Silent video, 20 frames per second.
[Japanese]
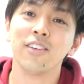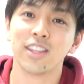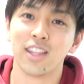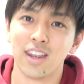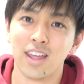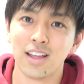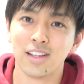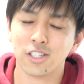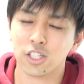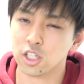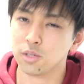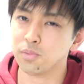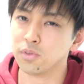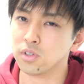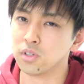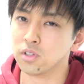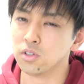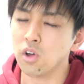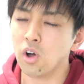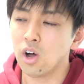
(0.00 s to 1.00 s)
めてね、自
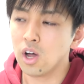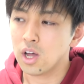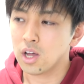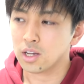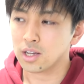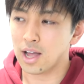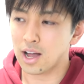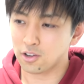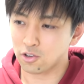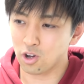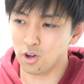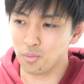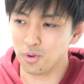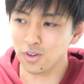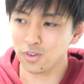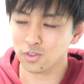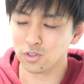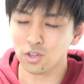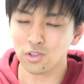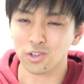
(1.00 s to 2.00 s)
分の過去
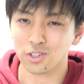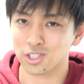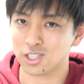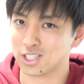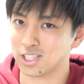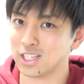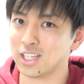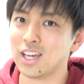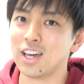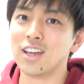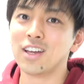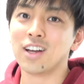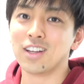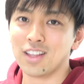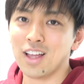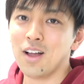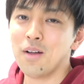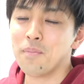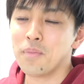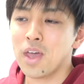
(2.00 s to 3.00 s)
問との付き合い
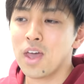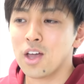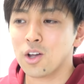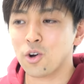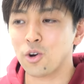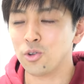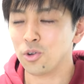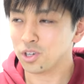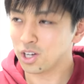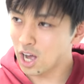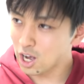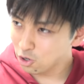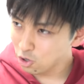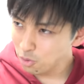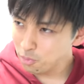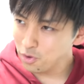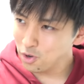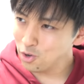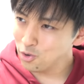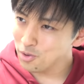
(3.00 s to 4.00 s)
方、この過
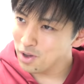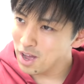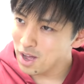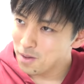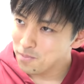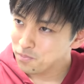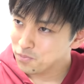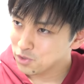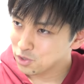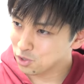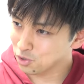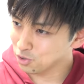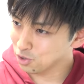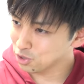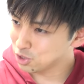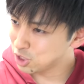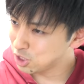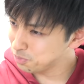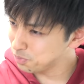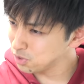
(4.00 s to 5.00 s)
去問はそ
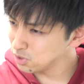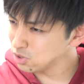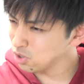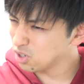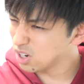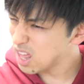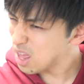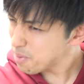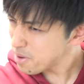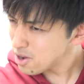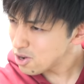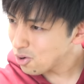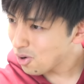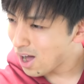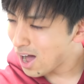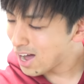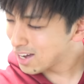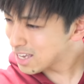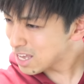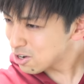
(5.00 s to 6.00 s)
の自分のレベルを
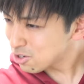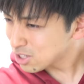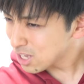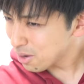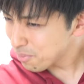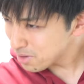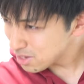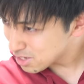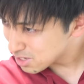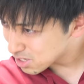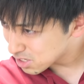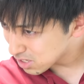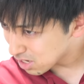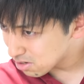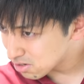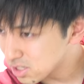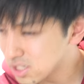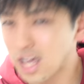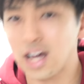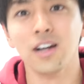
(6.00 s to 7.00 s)
上げるために使
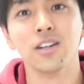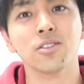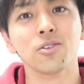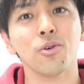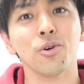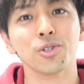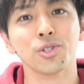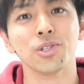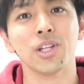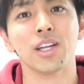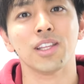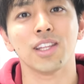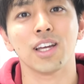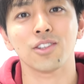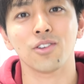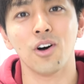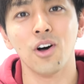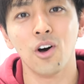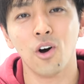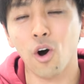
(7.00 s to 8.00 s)
う参考書なんだ
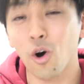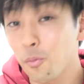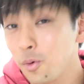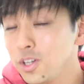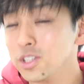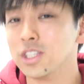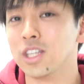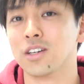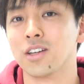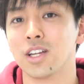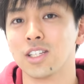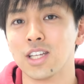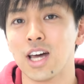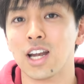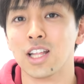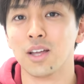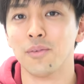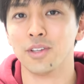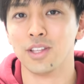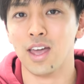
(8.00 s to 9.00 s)
と思ってくださ
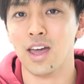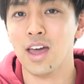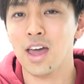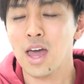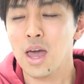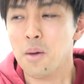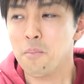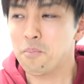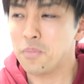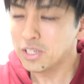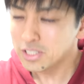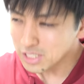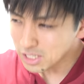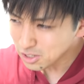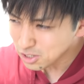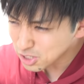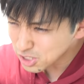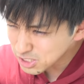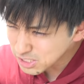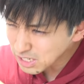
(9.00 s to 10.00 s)
い。改めてめちゃ
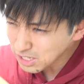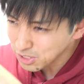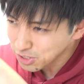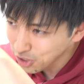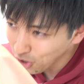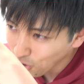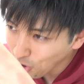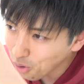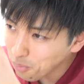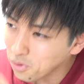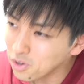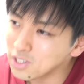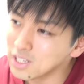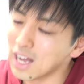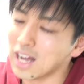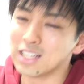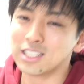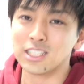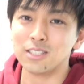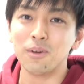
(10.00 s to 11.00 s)
くちゃ良問
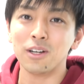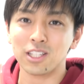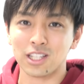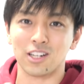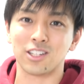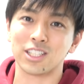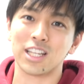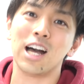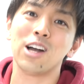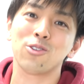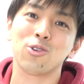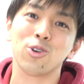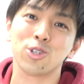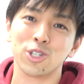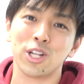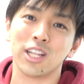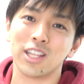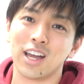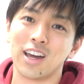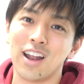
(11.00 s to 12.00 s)
が集まってる参考
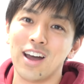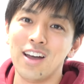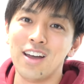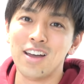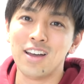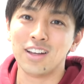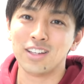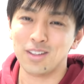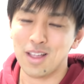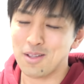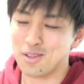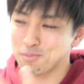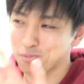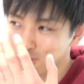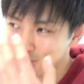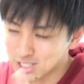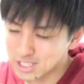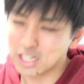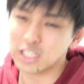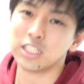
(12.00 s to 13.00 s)
書なんだから、で
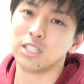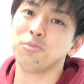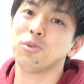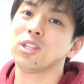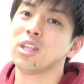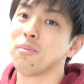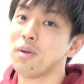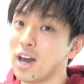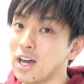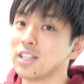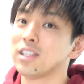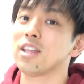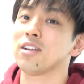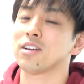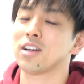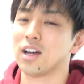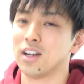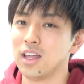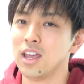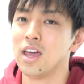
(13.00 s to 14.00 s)
難しい問題も入って
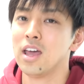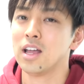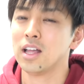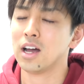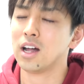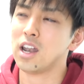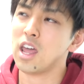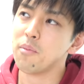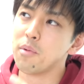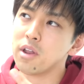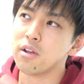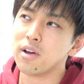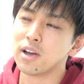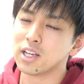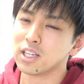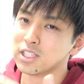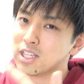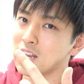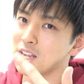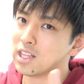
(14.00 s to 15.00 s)
るからね、レベル
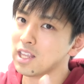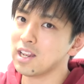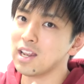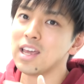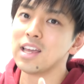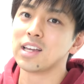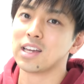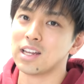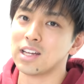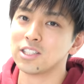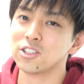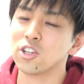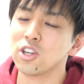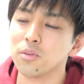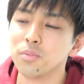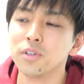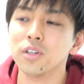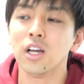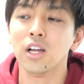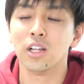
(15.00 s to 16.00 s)
分けされてないから、そ
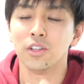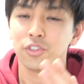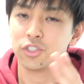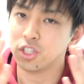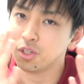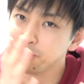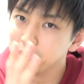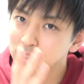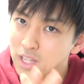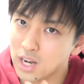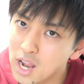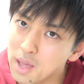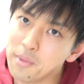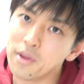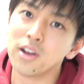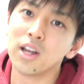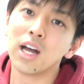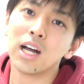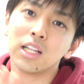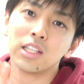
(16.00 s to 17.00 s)
の分自分で
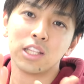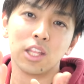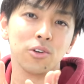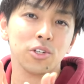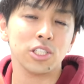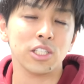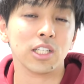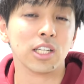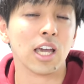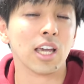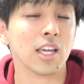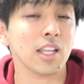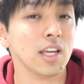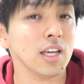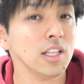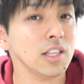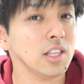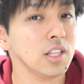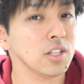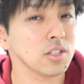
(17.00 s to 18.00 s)
レベル判定をしなきゃいけ
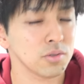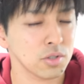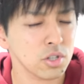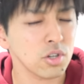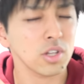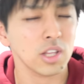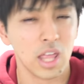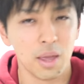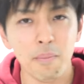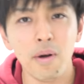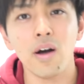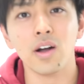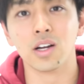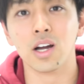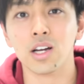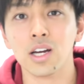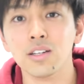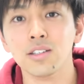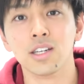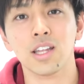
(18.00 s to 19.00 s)
ないっていうその手間は
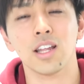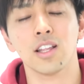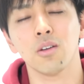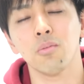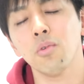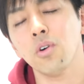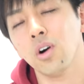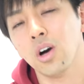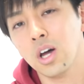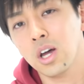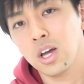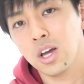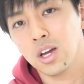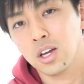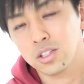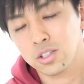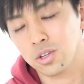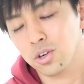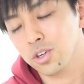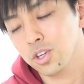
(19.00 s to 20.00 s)
かかるけれども、
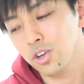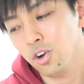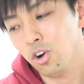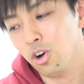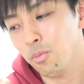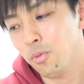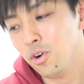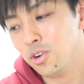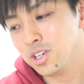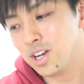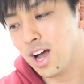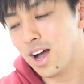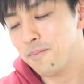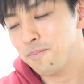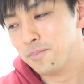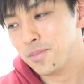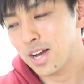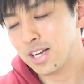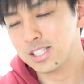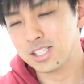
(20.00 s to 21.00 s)
その良問が
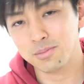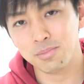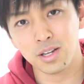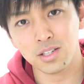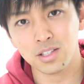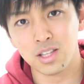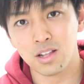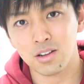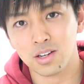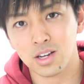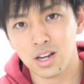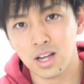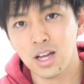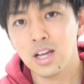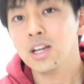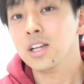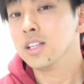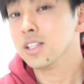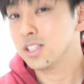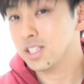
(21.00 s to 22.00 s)
集まってるから、
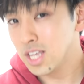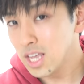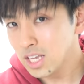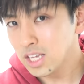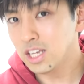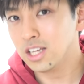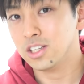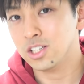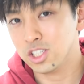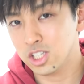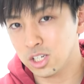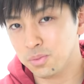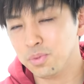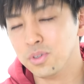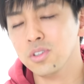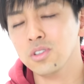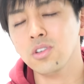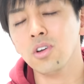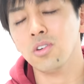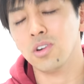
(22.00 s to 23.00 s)
ぜひ自
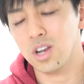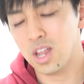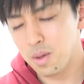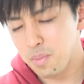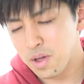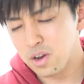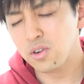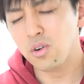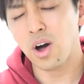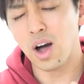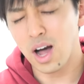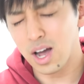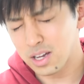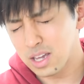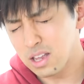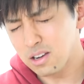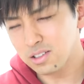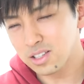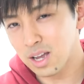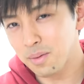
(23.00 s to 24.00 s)
分のレベルを上
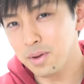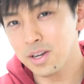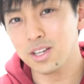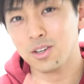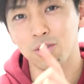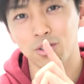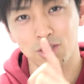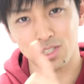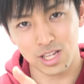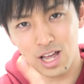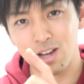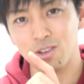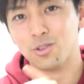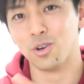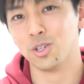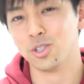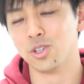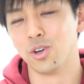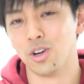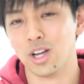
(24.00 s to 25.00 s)
げるためにこの参
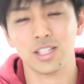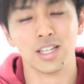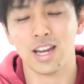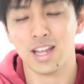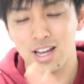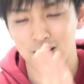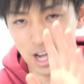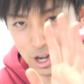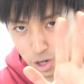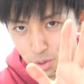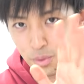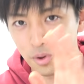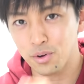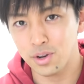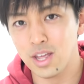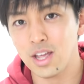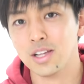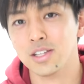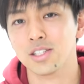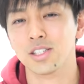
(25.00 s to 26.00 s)
考書じゃないや過去問を
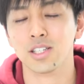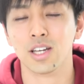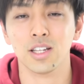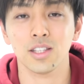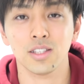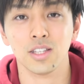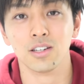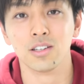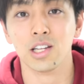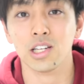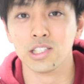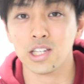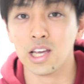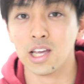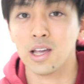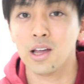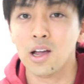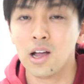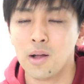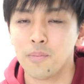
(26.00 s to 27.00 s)
ね使ってくださ
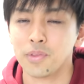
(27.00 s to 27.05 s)
い。